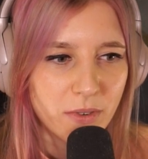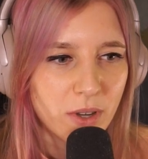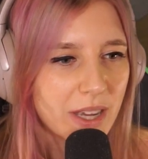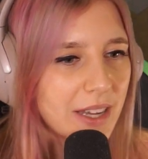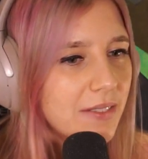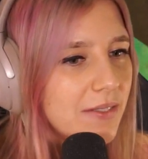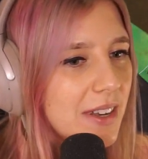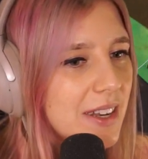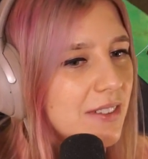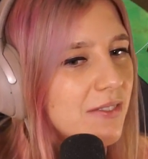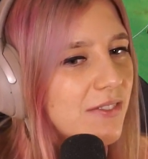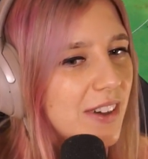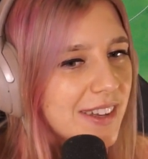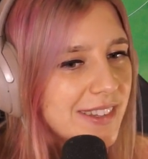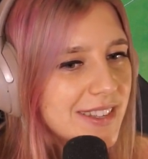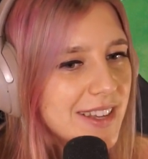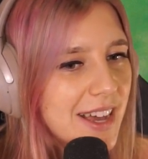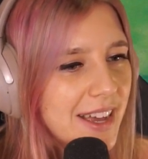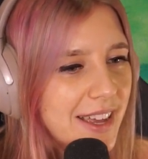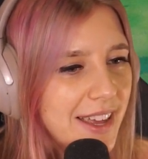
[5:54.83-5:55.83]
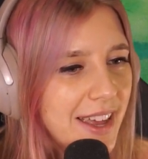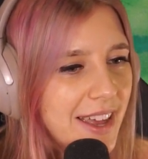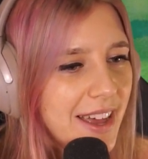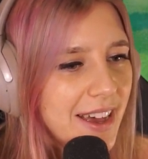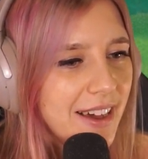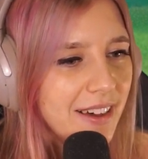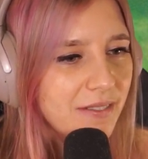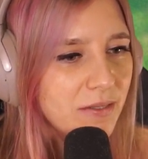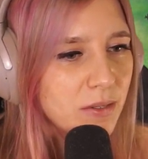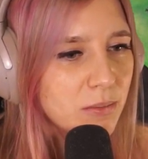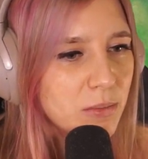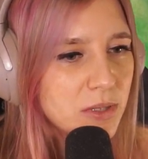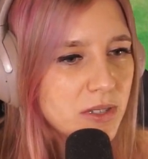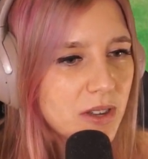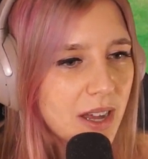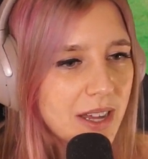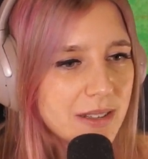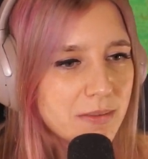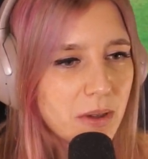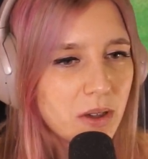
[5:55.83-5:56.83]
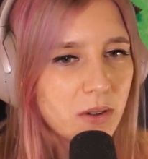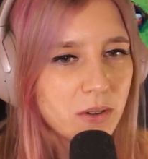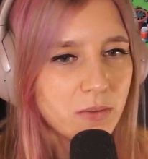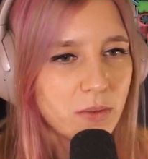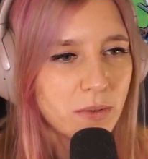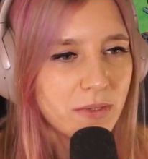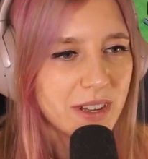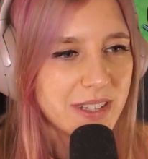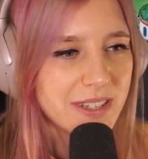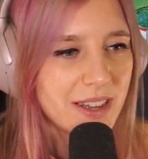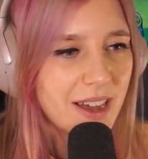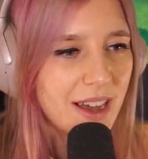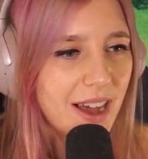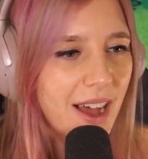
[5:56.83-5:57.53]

kriegen wir denn Wasser her? Wir müssen doch erstmal irgendwo Wasser